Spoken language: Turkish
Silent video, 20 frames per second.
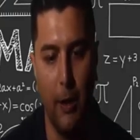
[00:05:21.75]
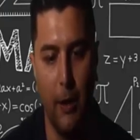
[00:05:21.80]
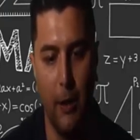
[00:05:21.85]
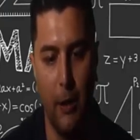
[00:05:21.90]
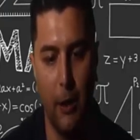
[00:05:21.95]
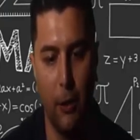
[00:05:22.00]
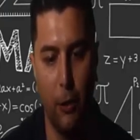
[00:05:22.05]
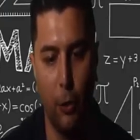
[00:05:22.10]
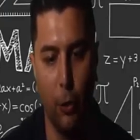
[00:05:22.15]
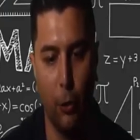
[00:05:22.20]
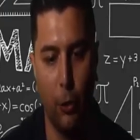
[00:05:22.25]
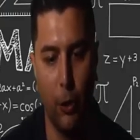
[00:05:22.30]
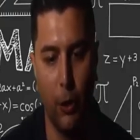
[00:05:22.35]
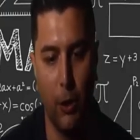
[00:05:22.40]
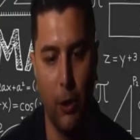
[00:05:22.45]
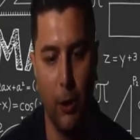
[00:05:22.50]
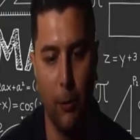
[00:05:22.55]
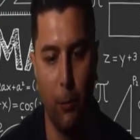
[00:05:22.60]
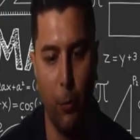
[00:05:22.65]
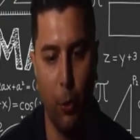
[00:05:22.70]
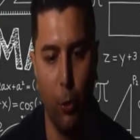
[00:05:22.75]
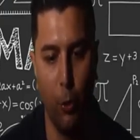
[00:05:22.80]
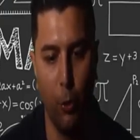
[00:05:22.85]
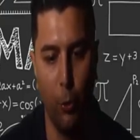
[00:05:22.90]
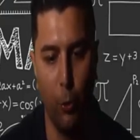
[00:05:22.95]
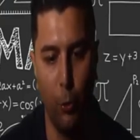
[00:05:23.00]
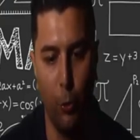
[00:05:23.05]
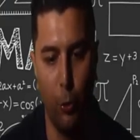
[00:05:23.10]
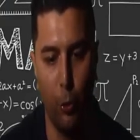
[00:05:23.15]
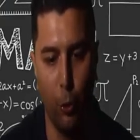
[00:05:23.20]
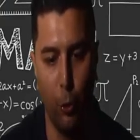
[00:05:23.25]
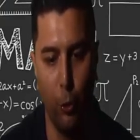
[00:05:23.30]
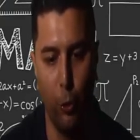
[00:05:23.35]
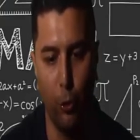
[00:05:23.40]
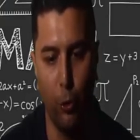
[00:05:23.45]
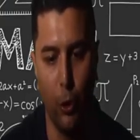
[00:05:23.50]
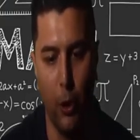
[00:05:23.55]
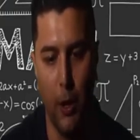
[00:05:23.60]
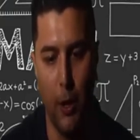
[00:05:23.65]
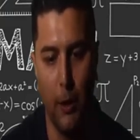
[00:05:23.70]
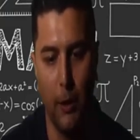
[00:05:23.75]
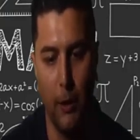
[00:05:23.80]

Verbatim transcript: 2 kök 2 bölü 3 olur